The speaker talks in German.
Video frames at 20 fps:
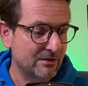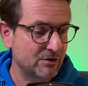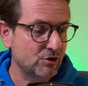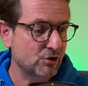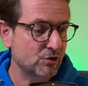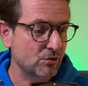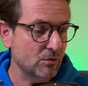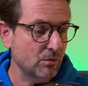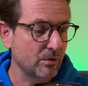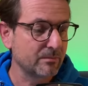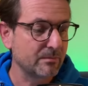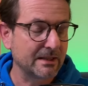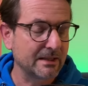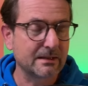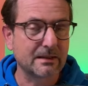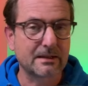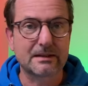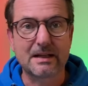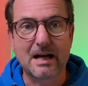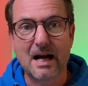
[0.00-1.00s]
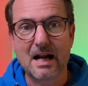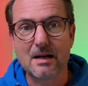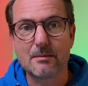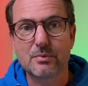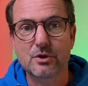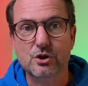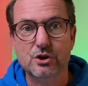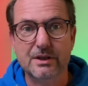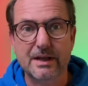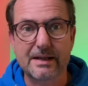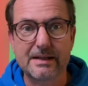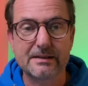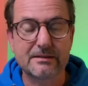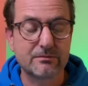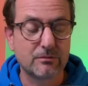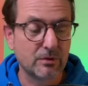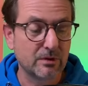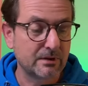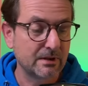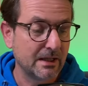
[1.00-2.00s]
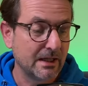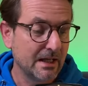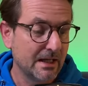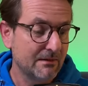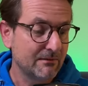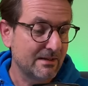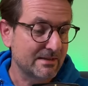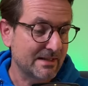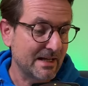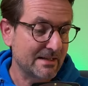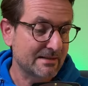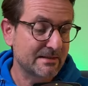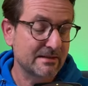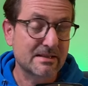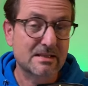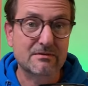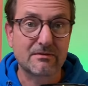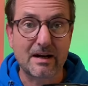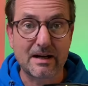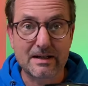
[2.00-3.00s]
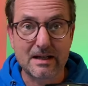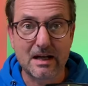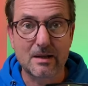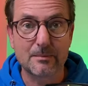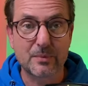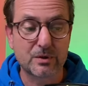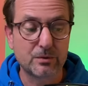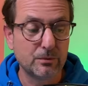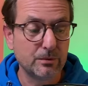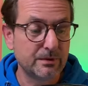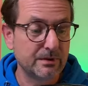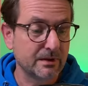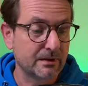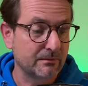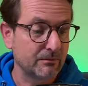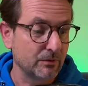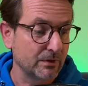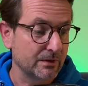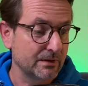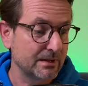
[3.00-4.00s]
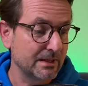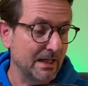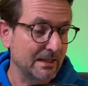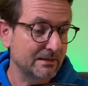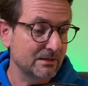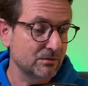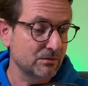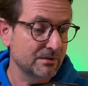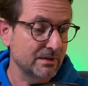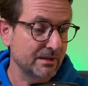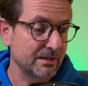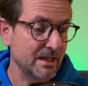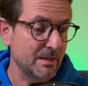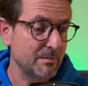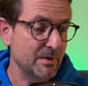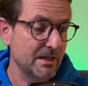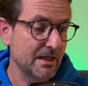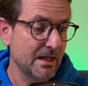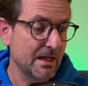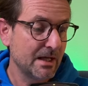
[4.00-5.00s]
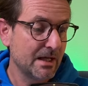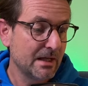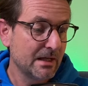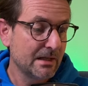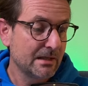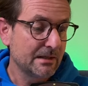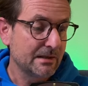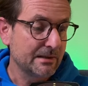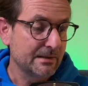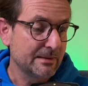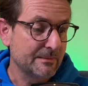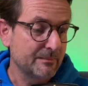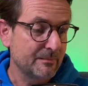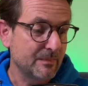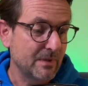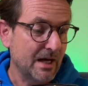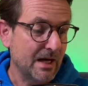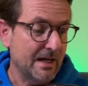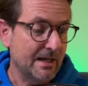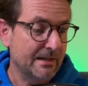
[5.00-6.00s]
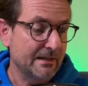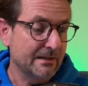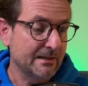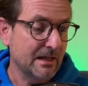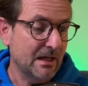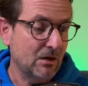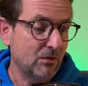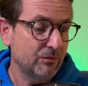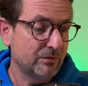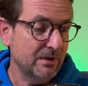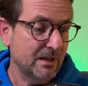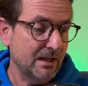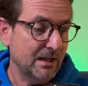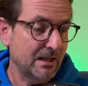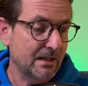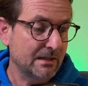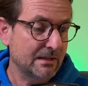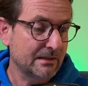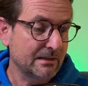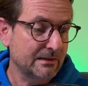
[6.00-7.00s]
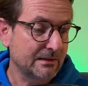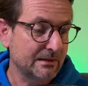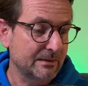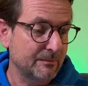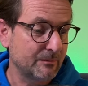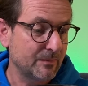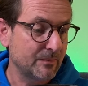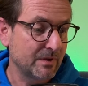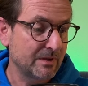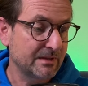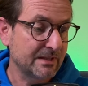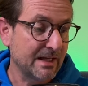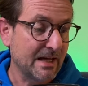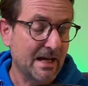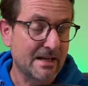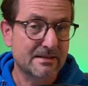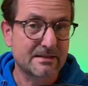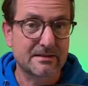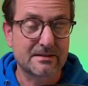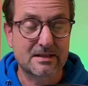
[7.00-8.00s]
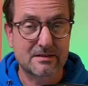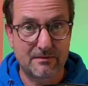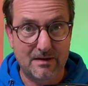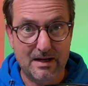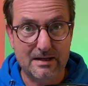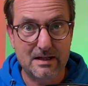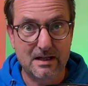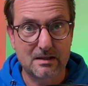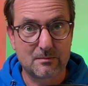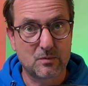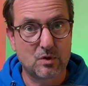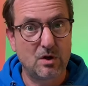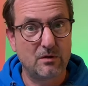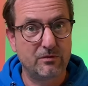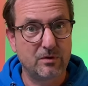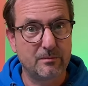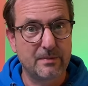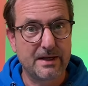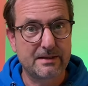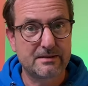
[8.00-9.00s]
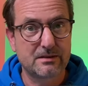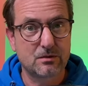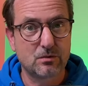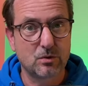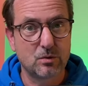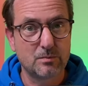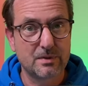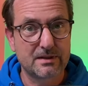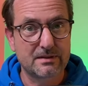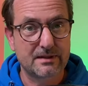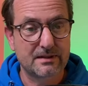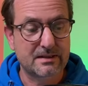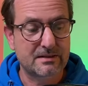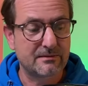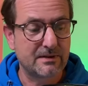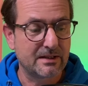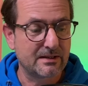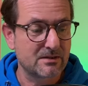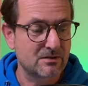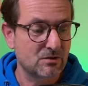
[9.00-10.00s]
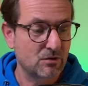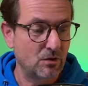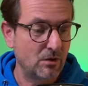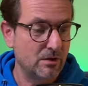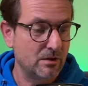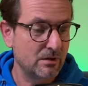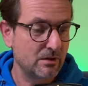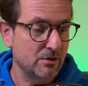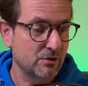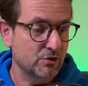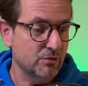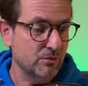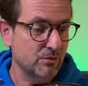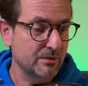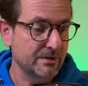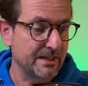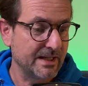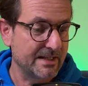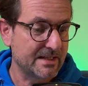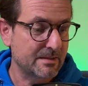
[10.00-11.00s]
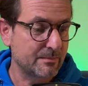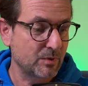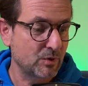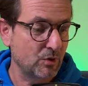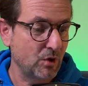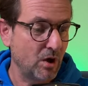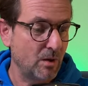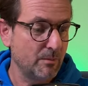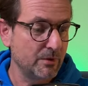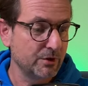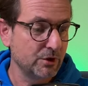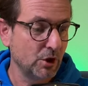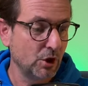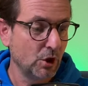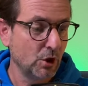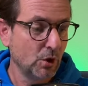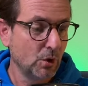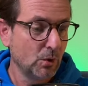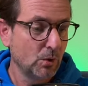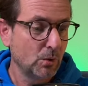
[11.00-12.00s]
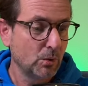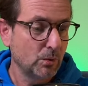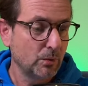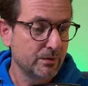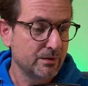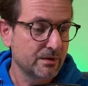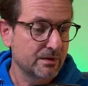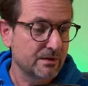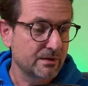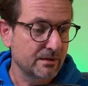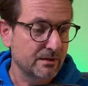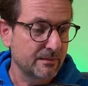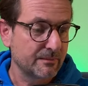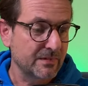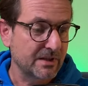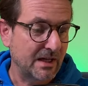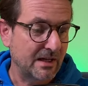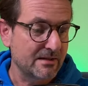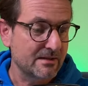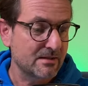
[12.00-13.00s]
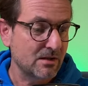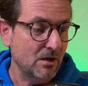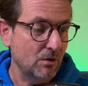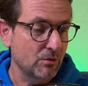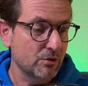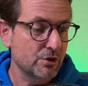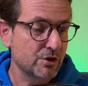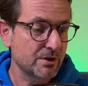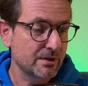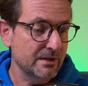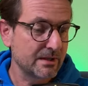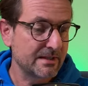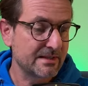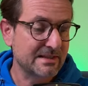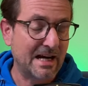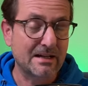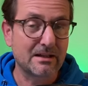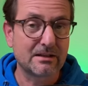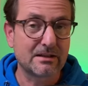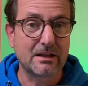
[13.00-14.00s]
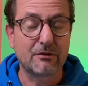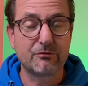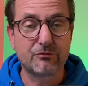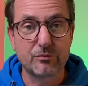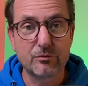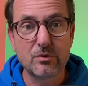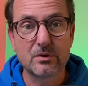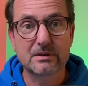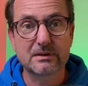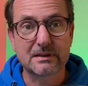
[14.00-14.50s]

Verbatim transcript: schon Material bestellt wird, was erst in zwei Jahren benötigt wird. Hier hat das Unternehmen ähm, einen Auftrag, ähm, der erst in zwei Jahren im Golf von Mexiko umgesetzt werden soll, äh, schon jetzt bekommen. Und ähm, Transocean ist einer der führenden